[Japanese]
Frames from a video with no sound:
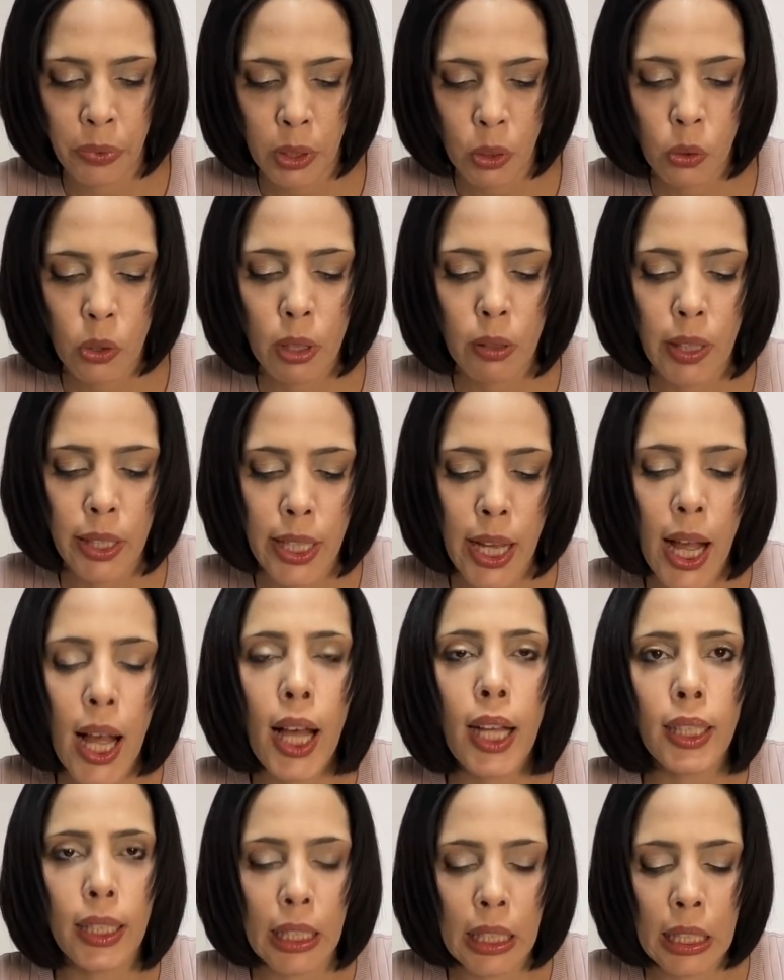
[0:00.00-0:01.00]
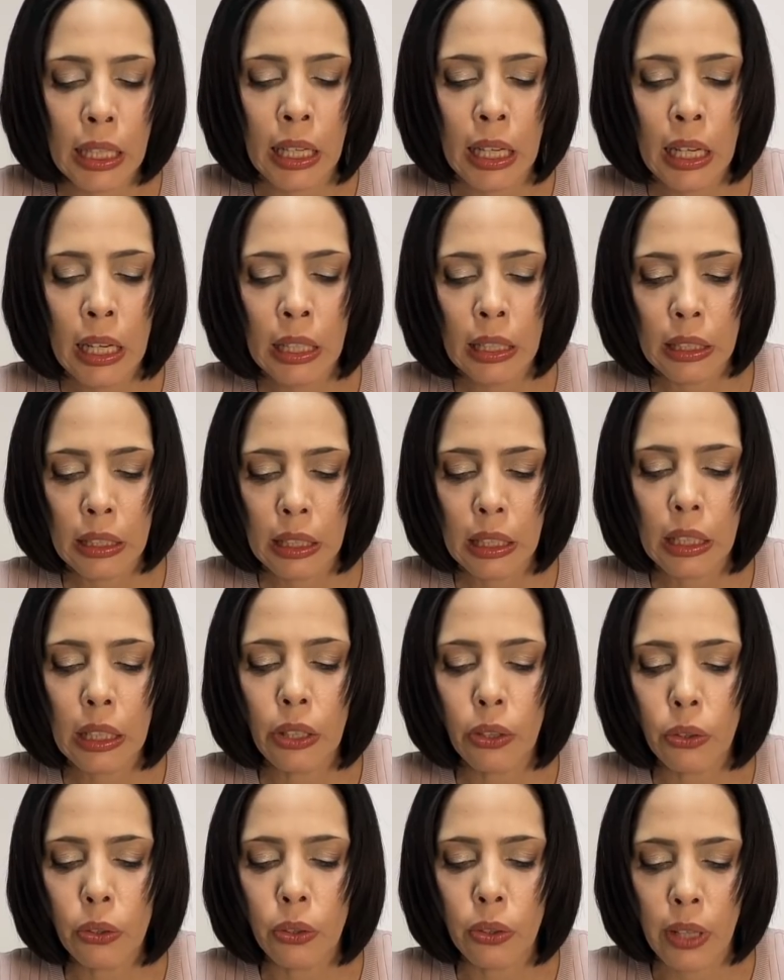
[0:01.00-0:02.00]
これはやはり
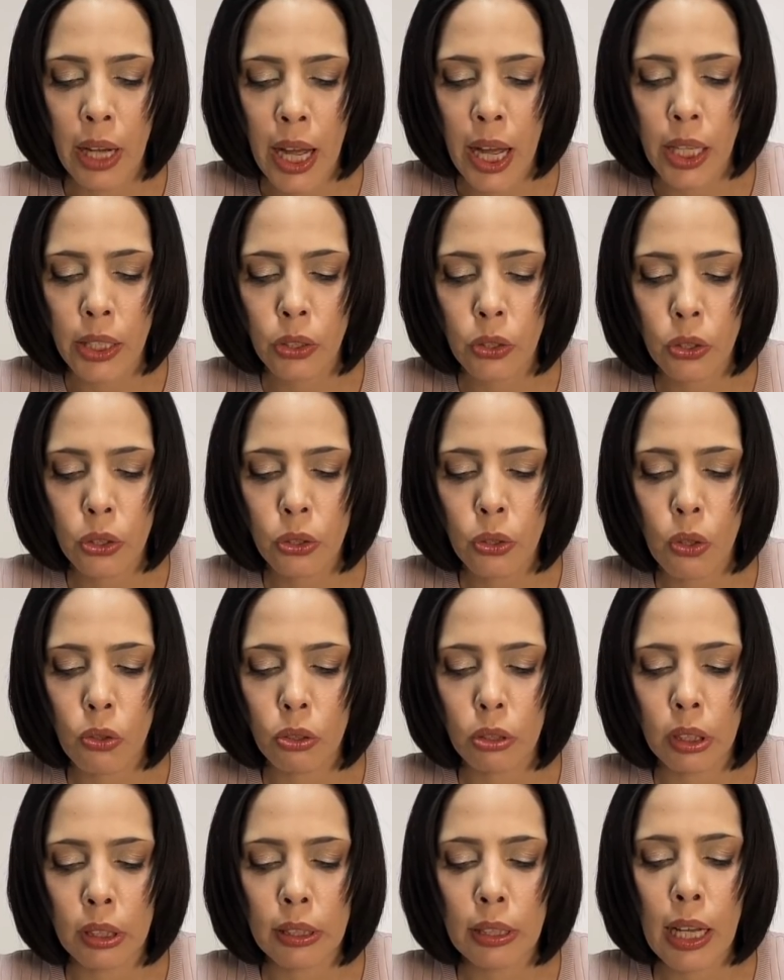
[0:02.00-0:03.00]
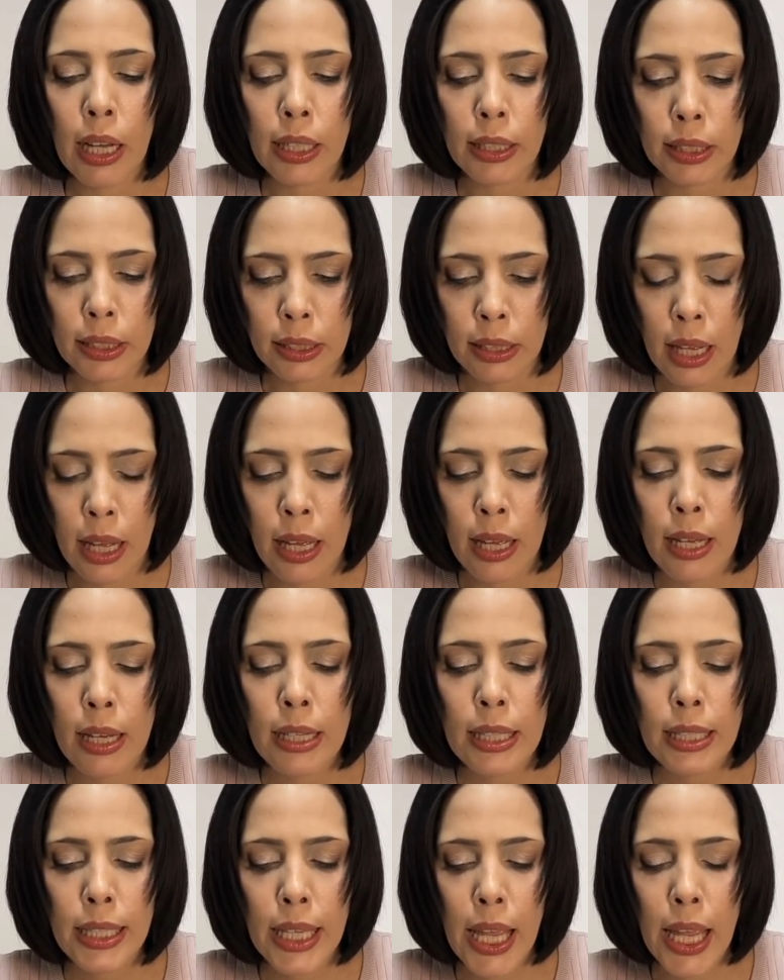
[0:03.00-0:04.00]
EU が中国に対して
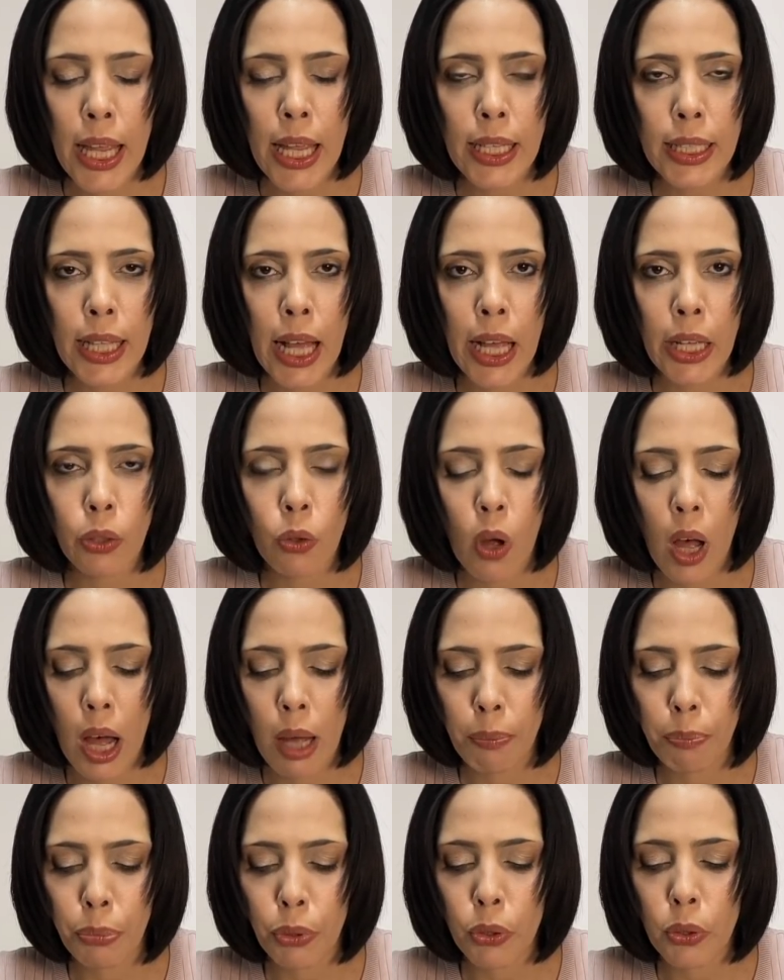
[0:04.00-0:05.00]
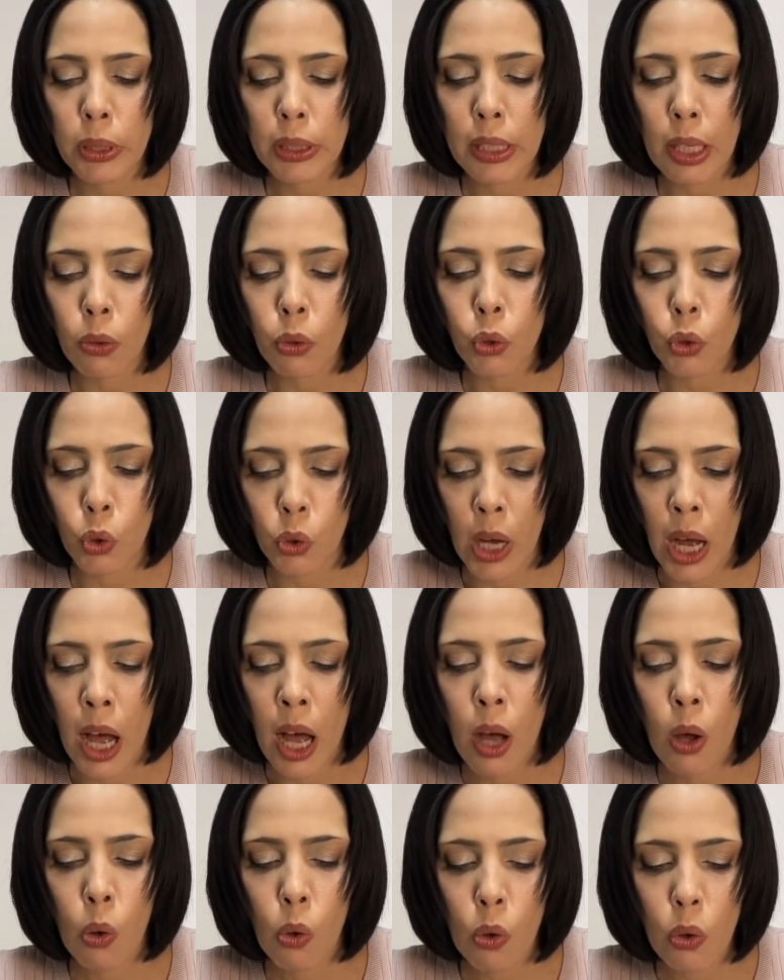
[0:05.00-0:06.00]
制裁を発表したことが
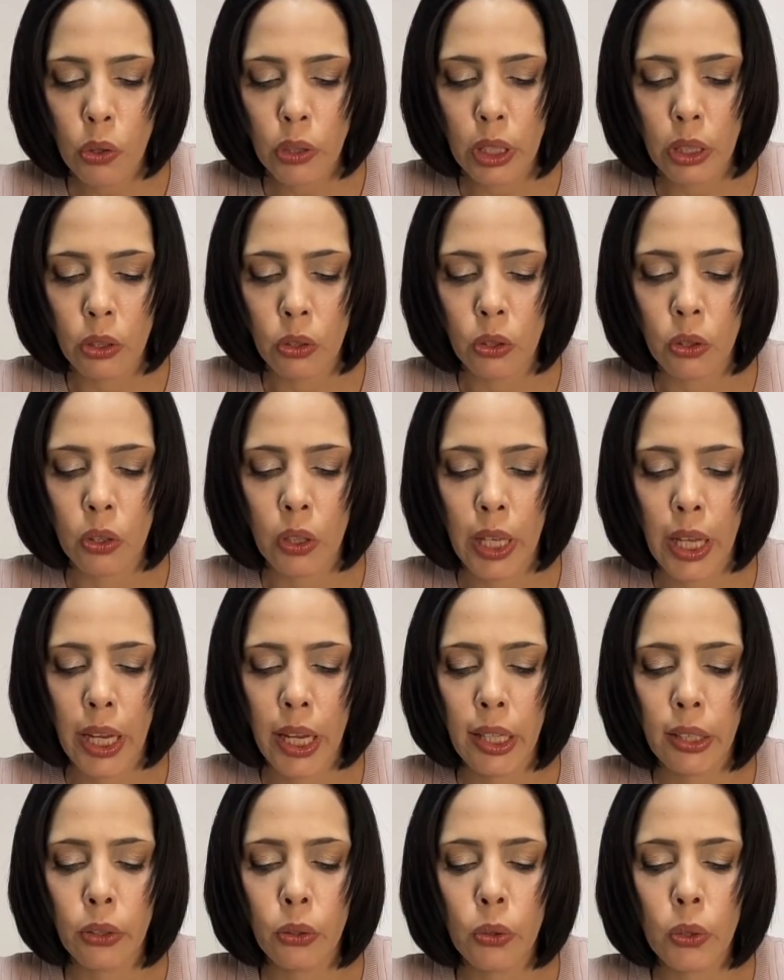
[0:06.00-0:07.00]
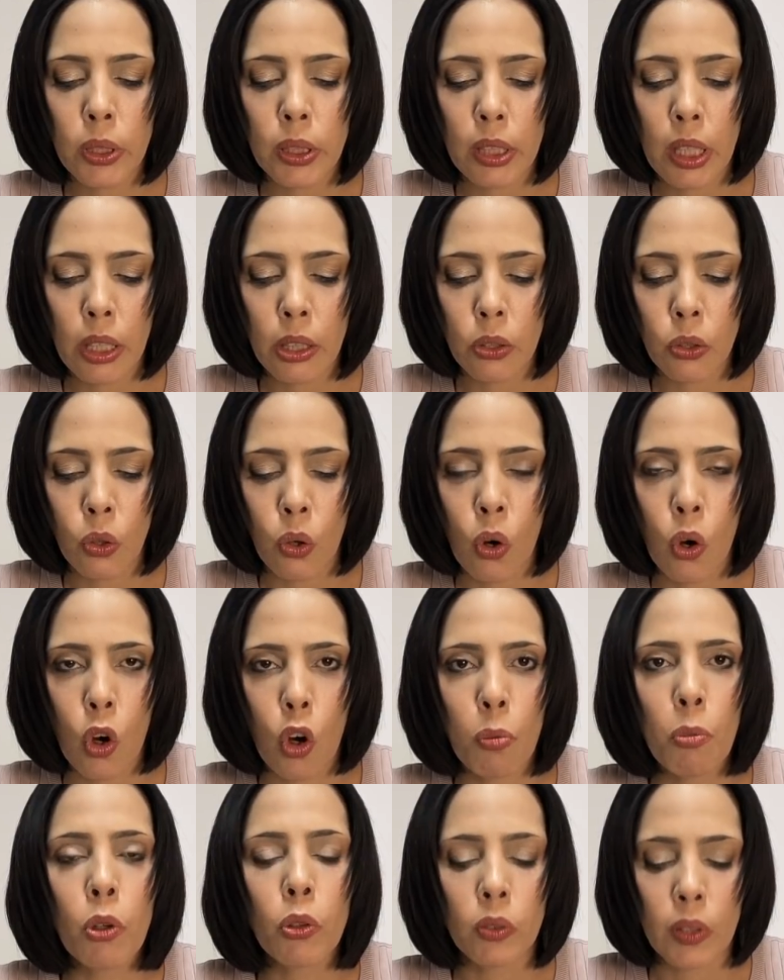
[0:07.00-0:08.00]
大きく影響していると
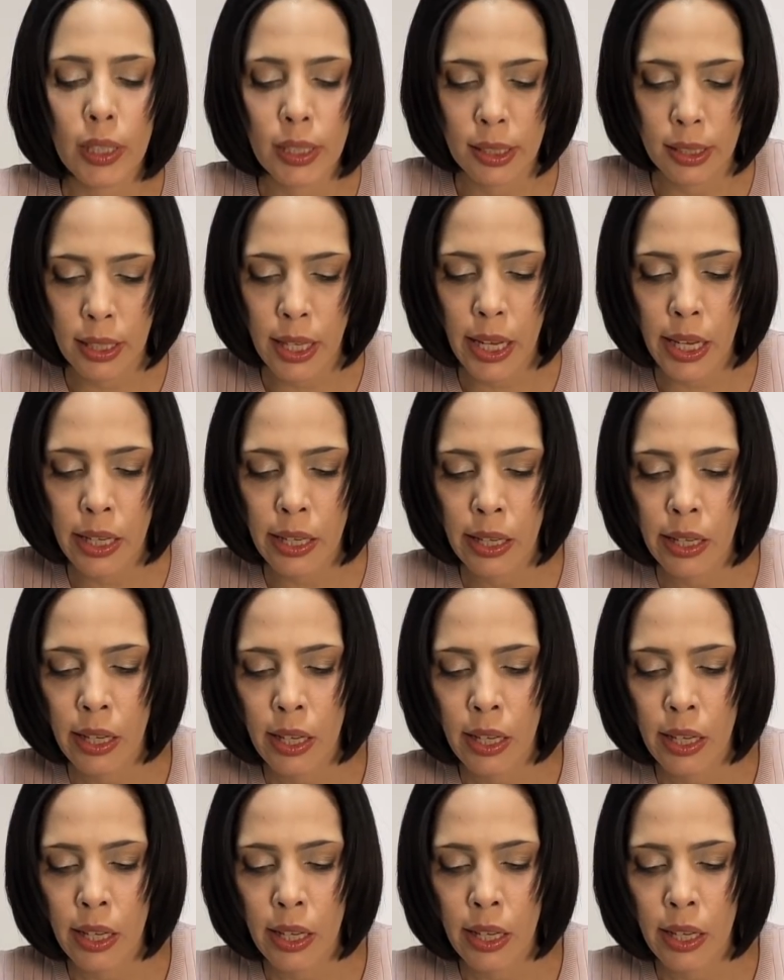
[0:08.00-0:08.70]
思うんですね。